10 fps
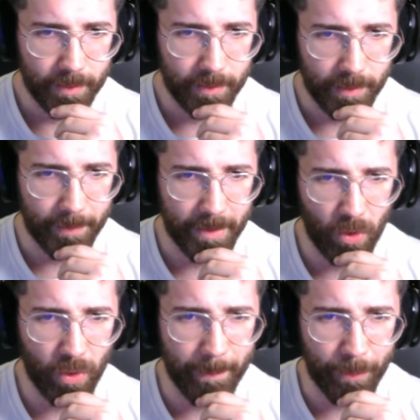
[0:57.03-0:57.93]
A ver
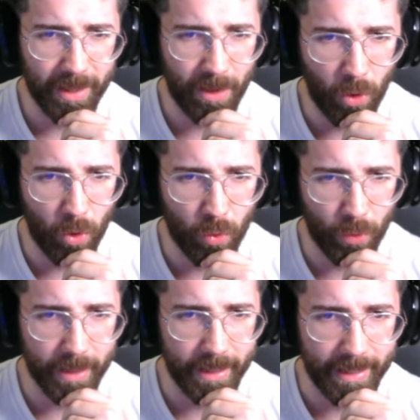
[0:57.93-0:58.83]
lo que puede
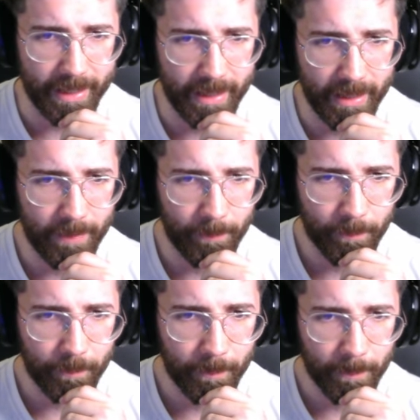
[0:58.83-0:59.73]
ocurrir aquí.
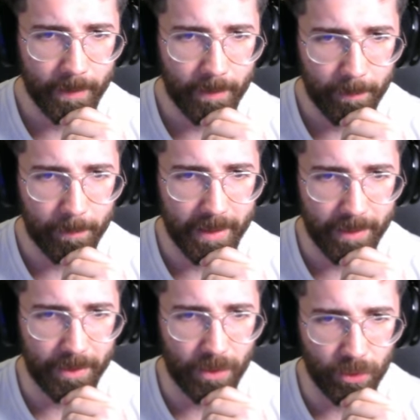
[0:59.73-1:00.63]

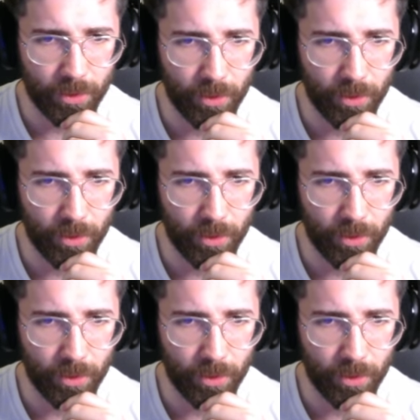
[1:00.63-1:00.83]
Maravilloso,